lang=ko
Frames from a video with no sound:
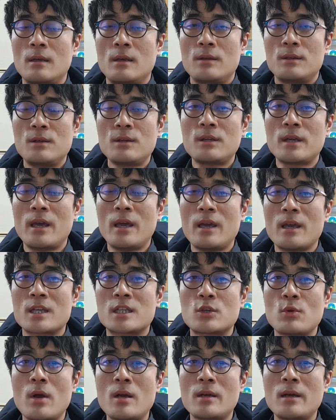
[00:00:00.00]
이렇게
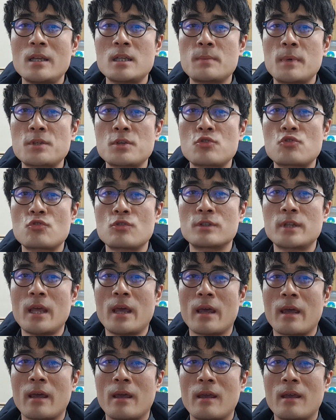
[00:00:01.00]
시황까지
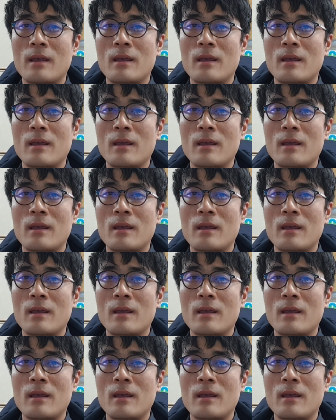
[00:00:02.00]
받쳐주는데